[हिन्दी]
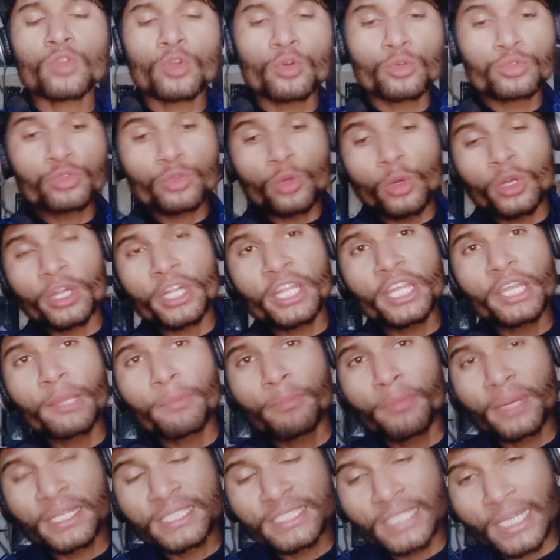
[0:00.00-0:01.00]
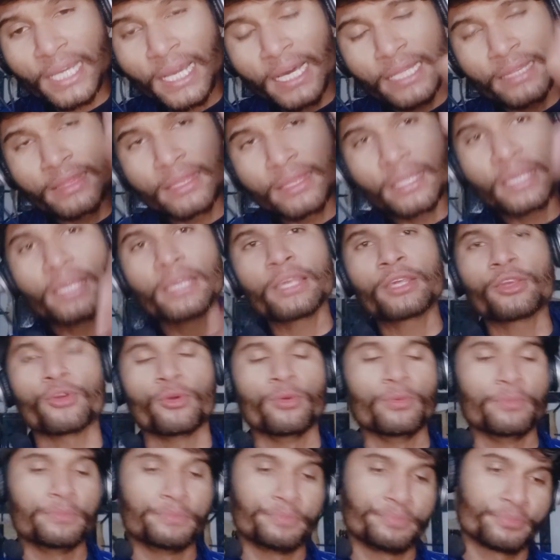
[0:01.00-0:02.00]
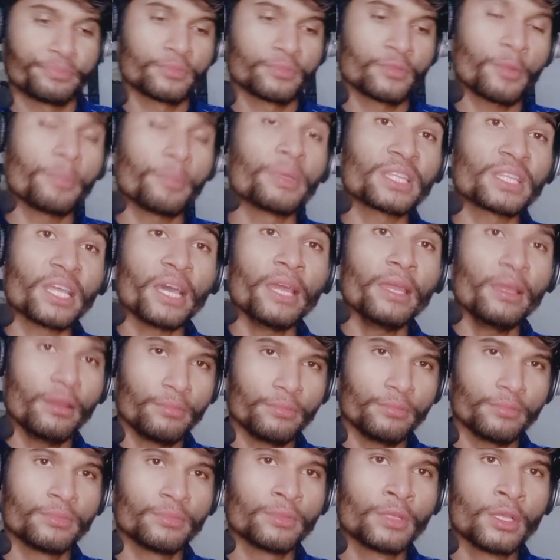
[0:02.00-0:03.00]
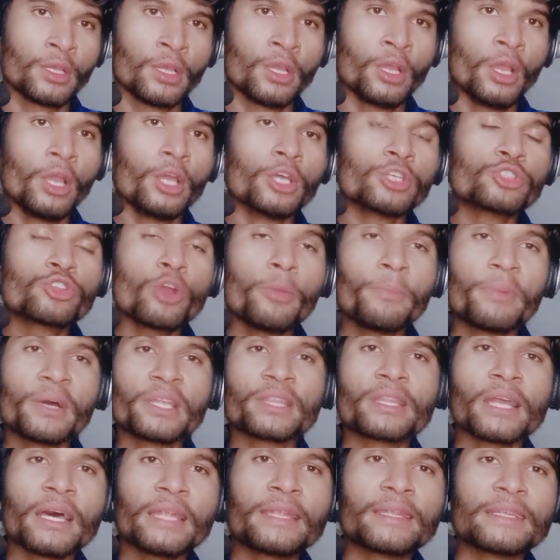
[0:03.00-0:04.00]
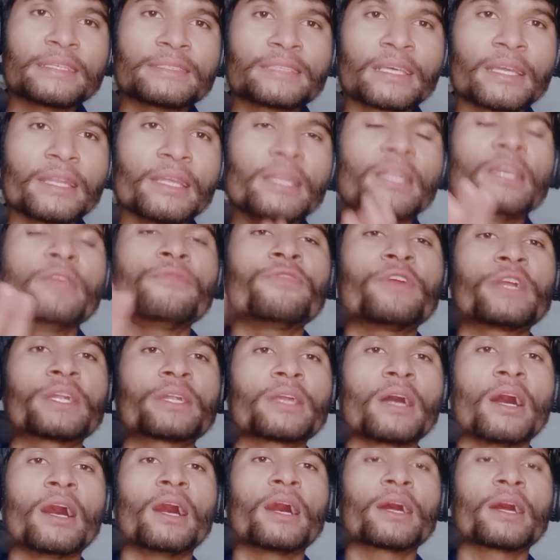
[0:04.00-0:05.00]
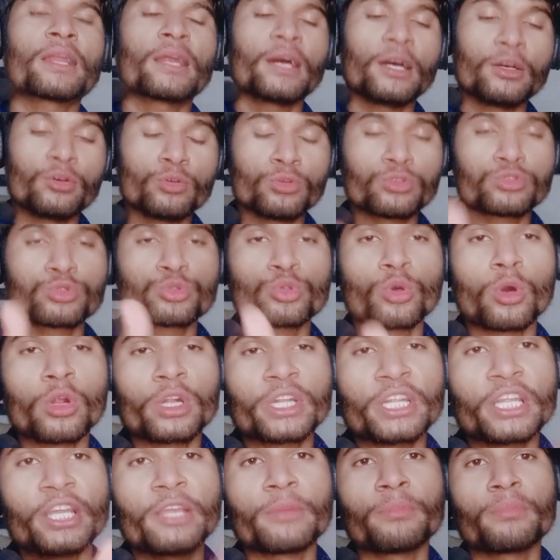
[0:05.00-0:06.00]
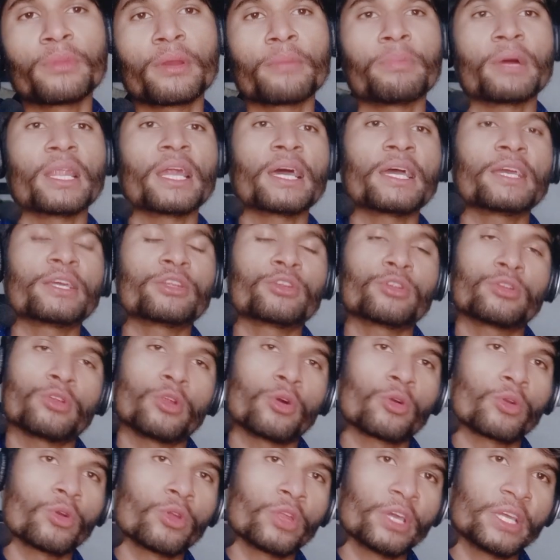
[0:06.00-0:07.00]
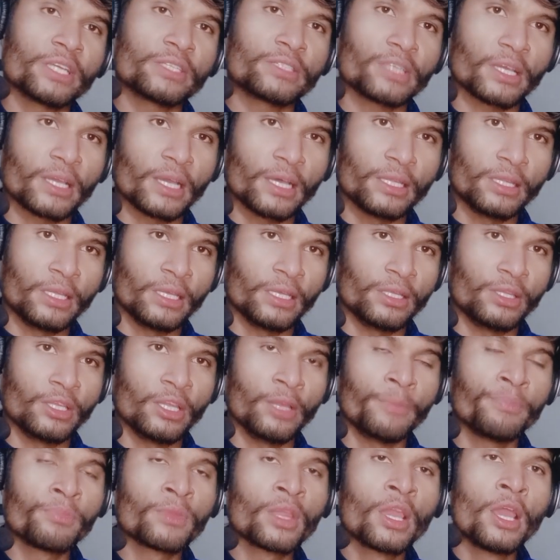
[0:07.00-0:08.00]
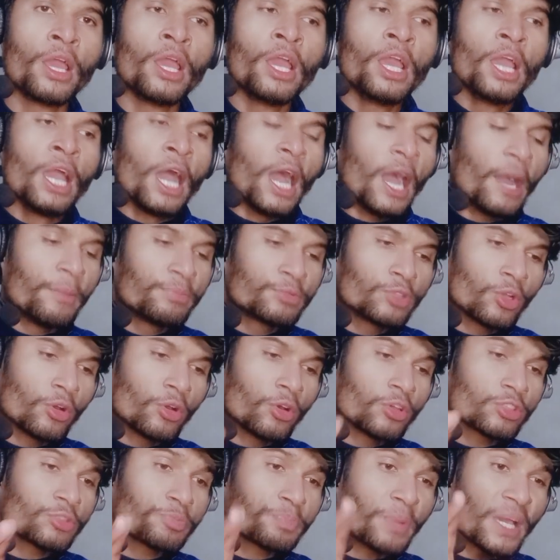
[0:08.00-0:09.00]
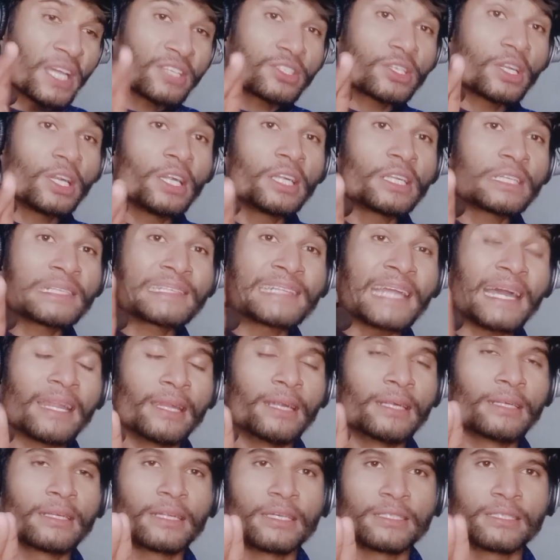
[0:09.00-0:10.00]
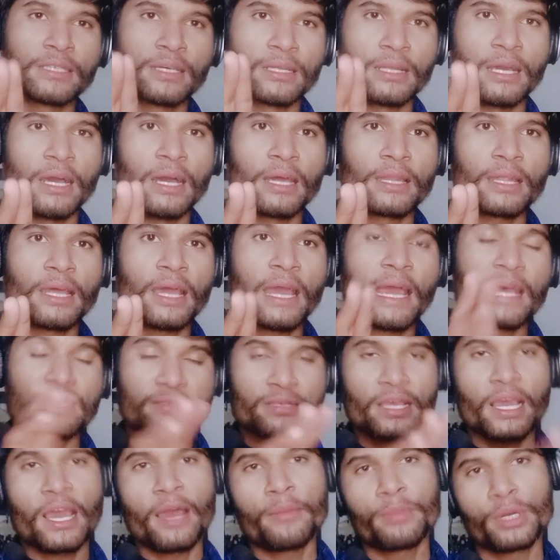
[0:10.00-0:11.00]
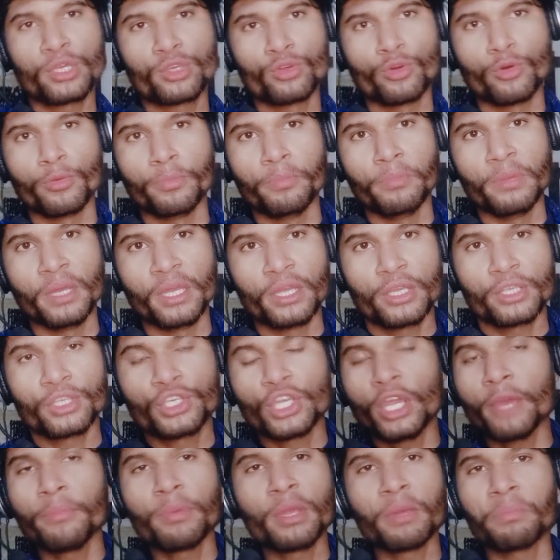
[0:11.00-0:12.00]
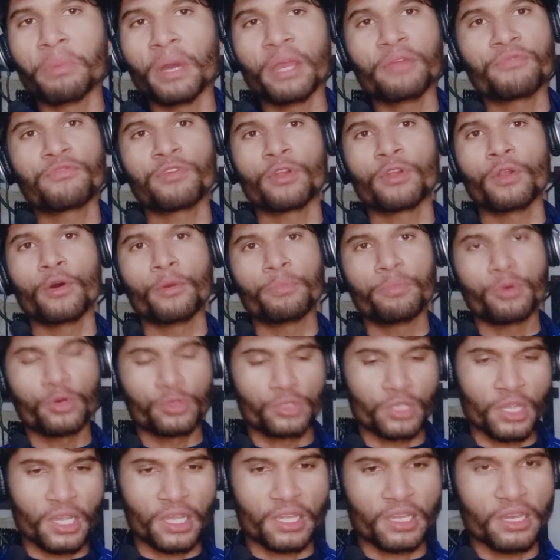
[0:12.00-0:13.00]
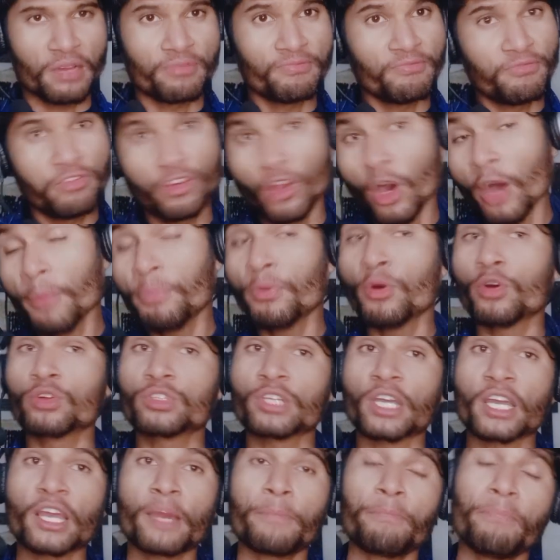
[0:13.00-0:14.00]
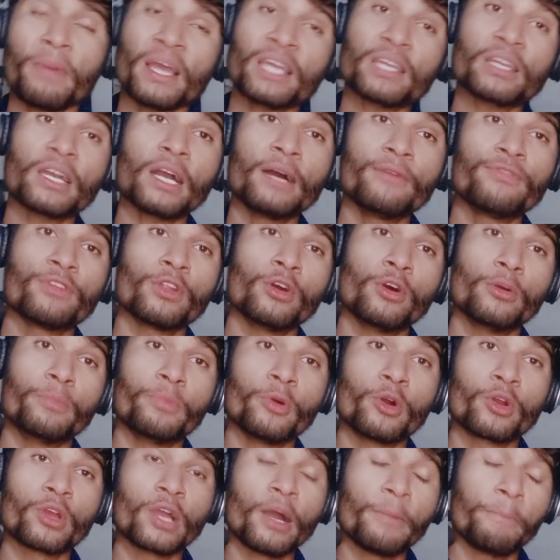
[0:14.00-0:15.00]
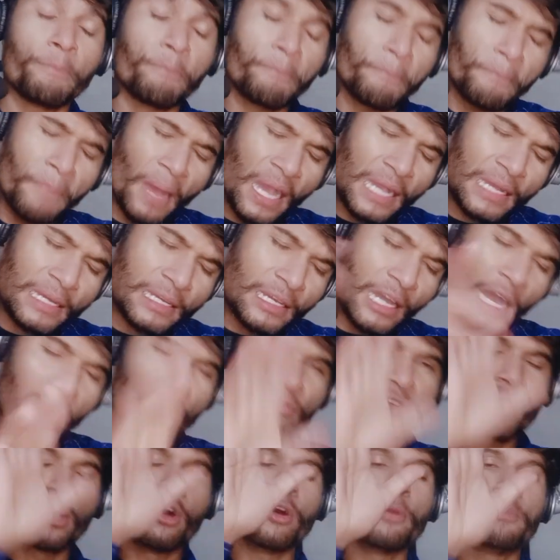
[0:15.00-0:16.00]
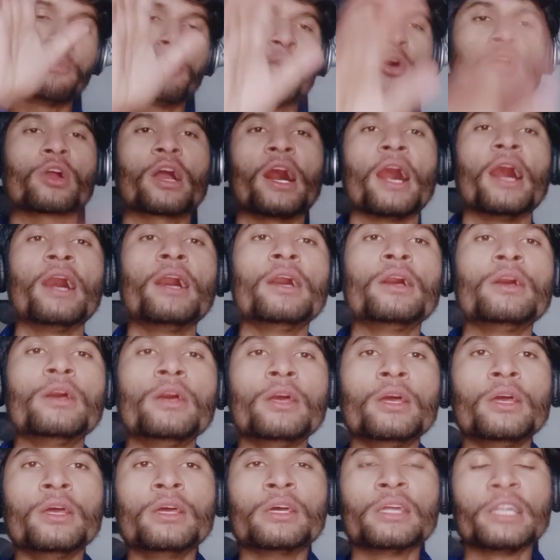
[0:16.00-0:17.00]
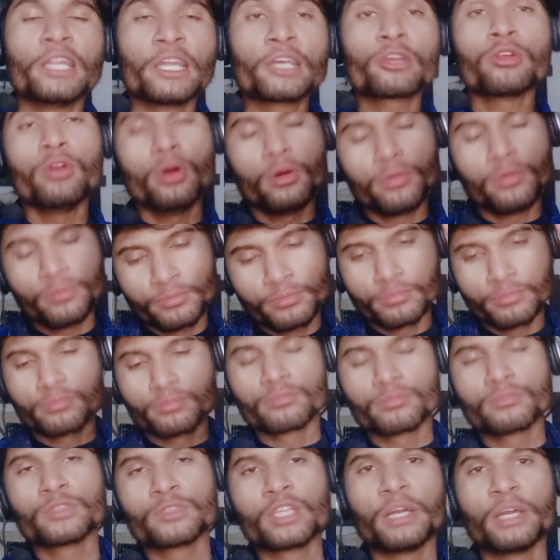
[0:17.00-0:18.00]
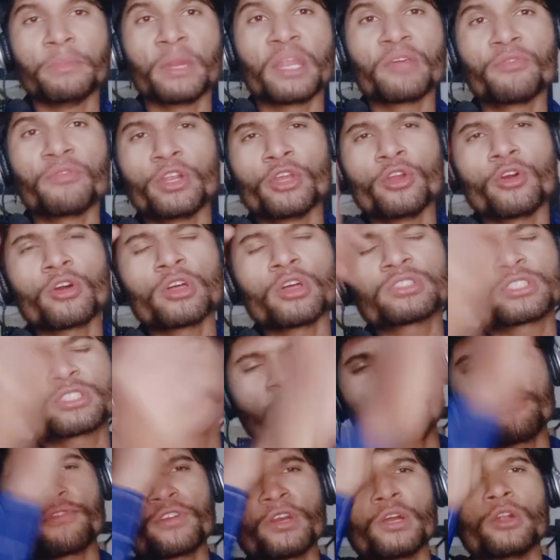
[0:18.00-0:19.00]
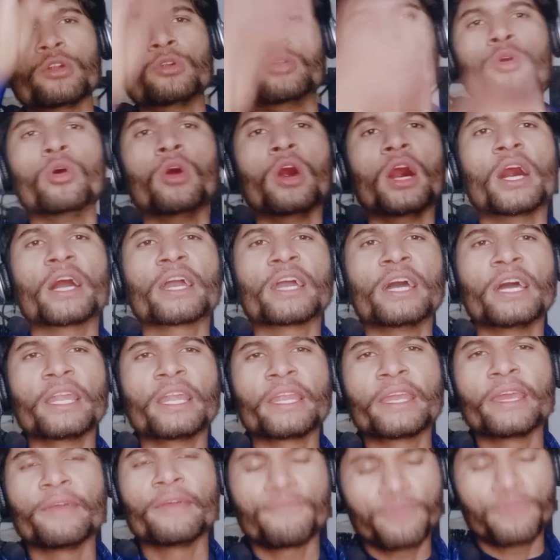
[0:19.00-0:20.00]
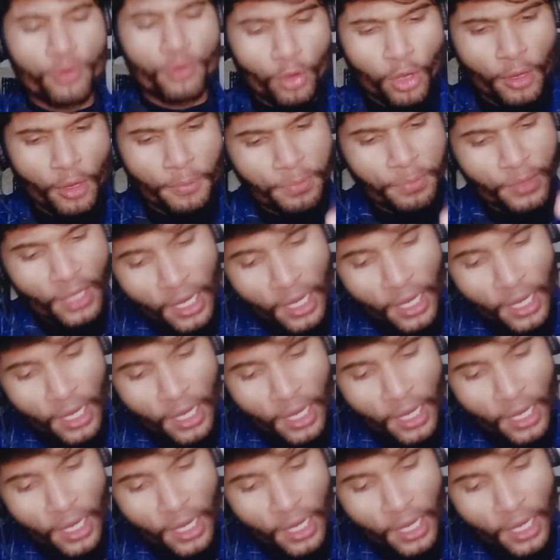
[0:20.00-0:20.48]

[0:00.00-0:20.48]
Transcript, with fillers: उसको टीम में जगह दी क्यों बताएं जो बंदा नजर ही नहीं फिट आ रहा उसको टीम में भला इन लोगों ने जगह दे दी अब जो स्पेशल टैलेंट नजर आ रहा है असैम अयुग में ये भी भाई फ्लॉप हो जाएगा फ्लॉप हो जाएगा पक्का फ्लॉप होगा पक्का फ्लॉप होगा लिख लो मेरी वीडियो को सेव कर लो अगर ये फ्लोप ना